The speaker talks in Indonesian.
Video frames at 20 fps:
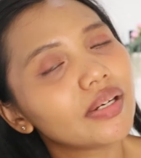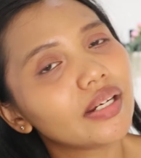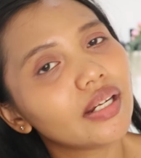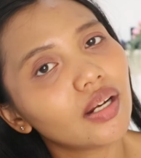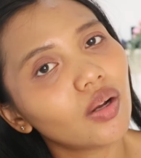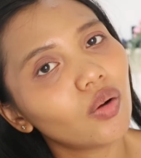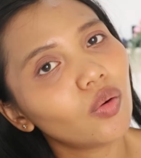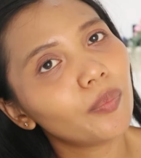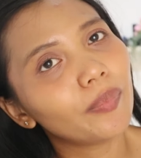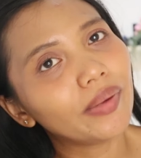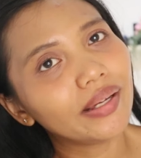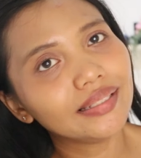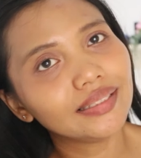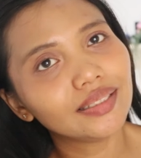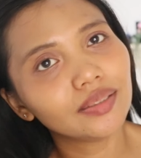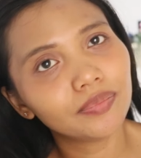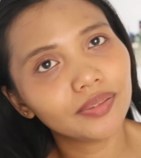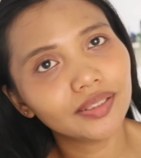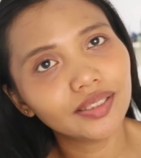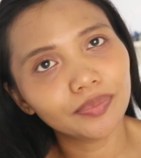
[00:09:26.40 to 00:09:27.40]
dan aku pengen
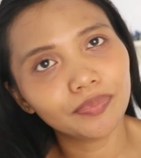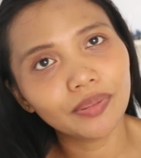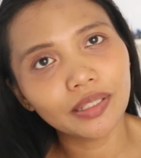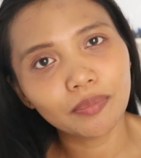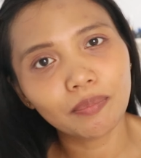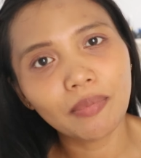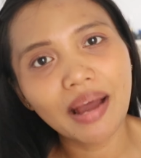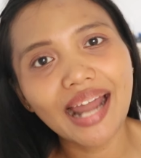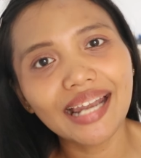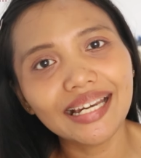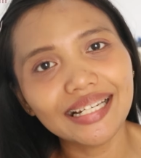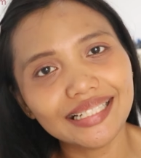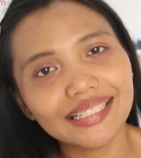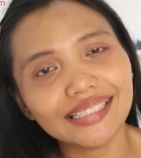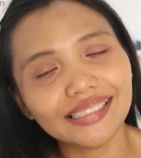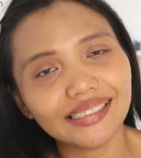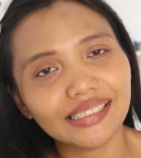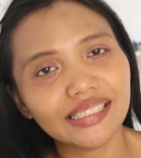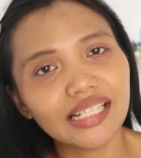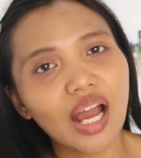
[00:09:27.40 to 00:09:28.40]
cepet-cepet mandi
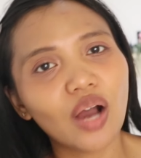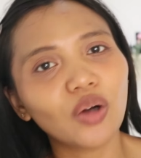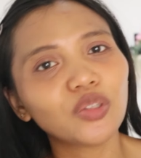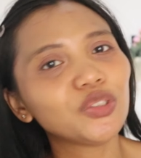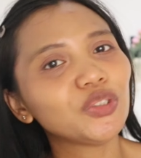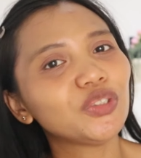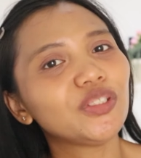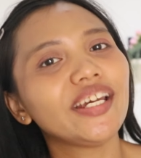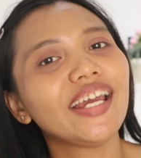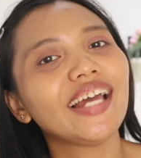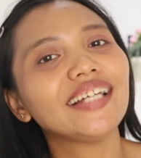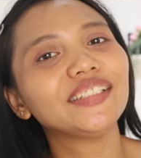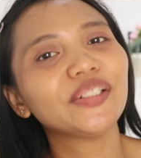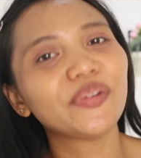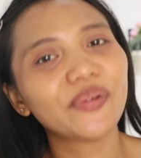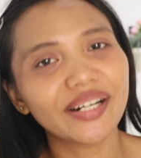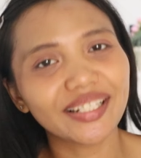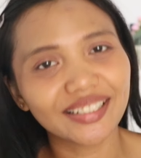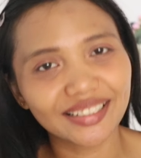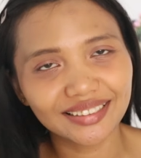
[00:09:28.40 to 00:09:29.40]
jadi aku sudah ya aja
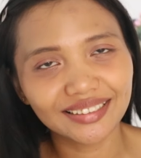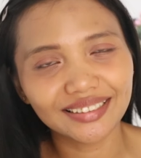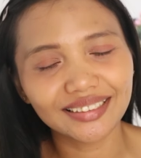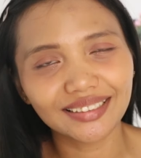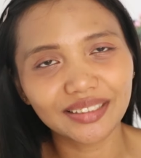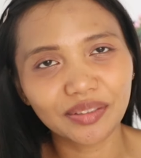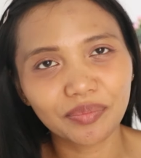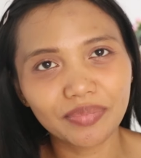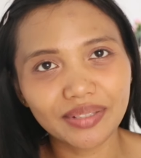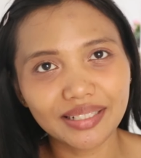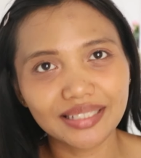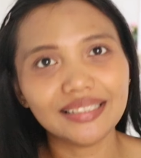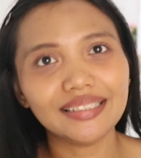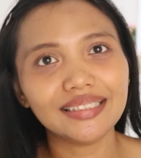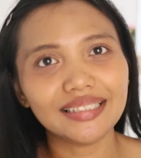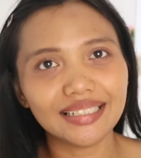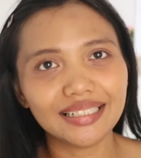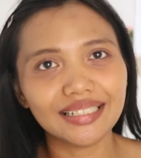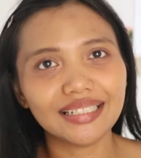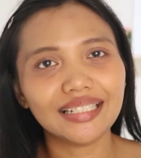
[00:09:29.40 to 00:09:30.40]
wear testnya sampai di
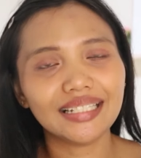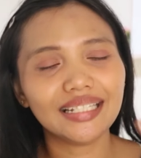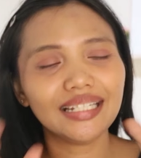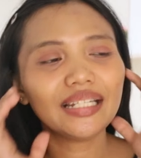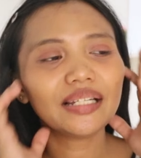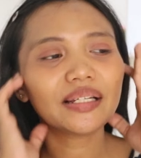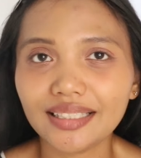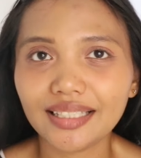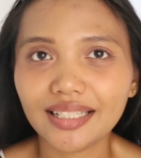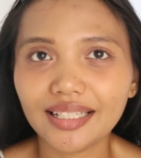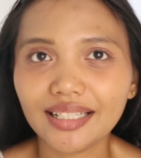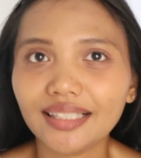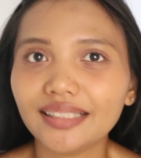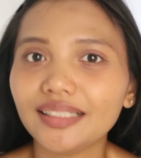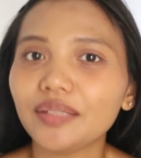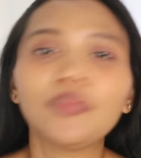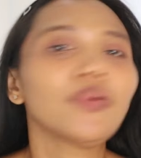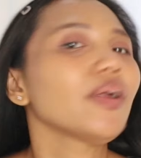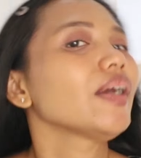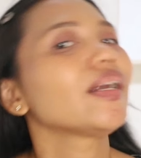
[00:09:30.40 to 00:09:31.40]
sini jadi
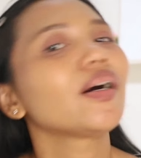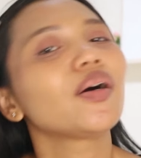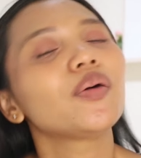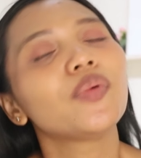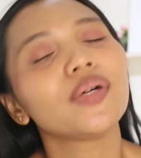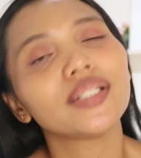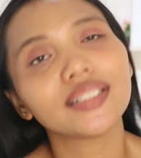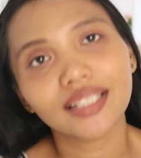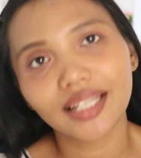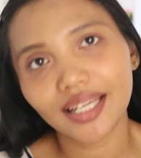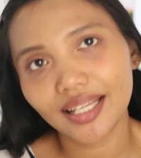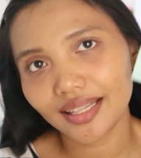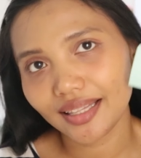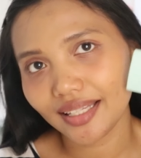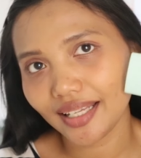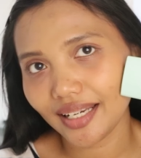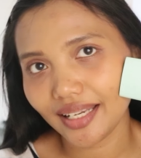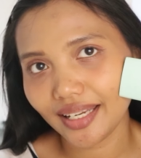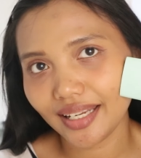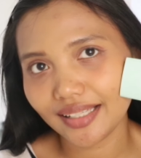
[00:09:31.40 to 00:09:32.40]
kesimpulan aku buat
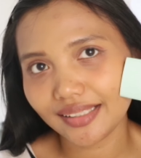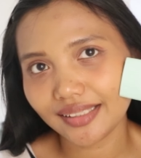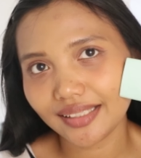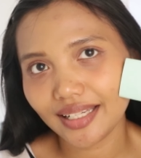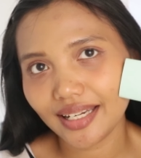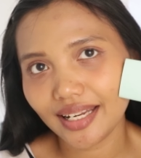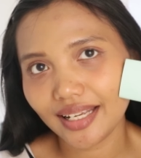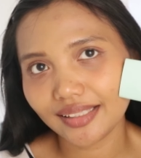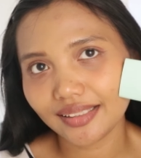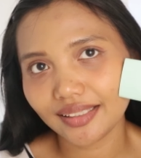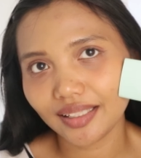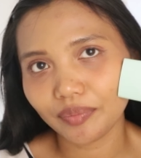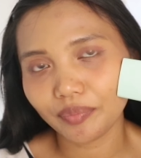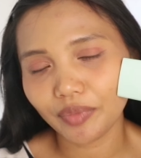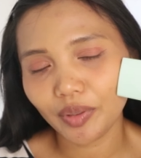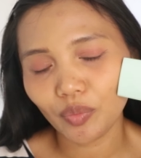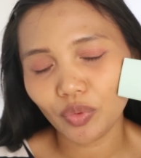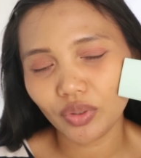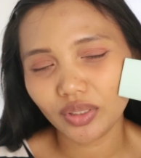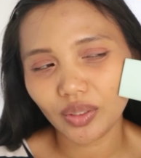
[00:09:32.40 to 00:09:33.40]
skincare-nya si Dazzle
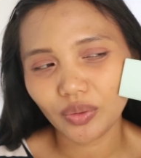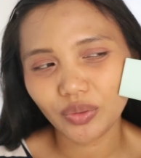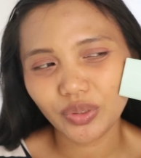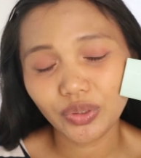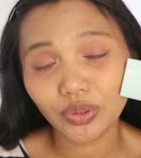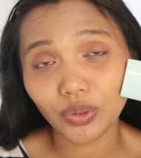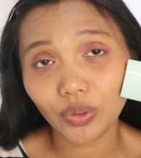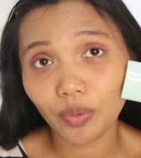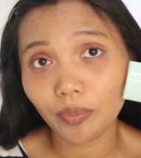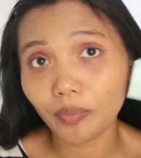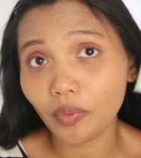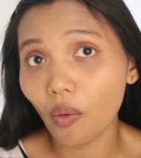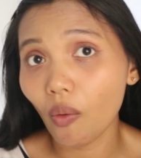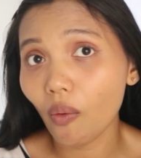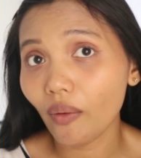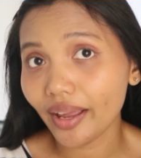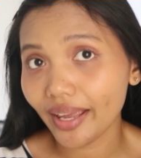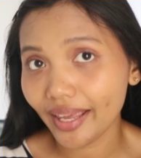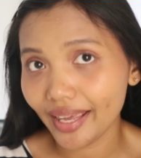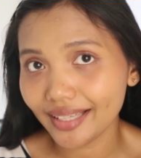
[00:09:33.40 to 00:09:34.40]
Me buat aku cukup
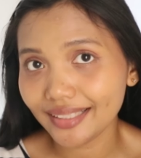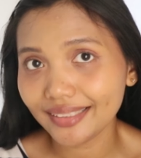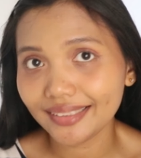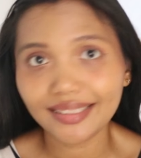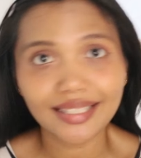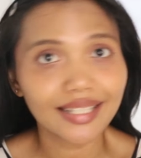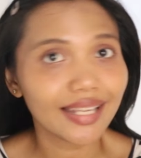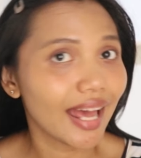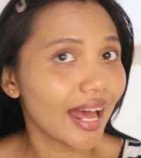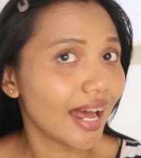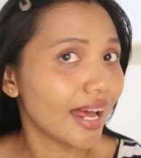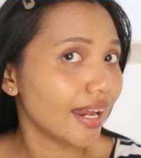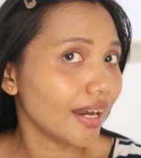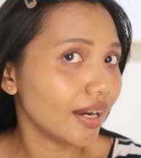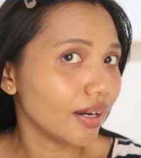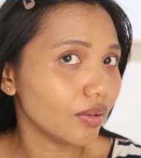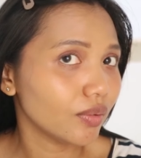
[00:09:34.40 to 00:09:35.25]
oke okay sih ya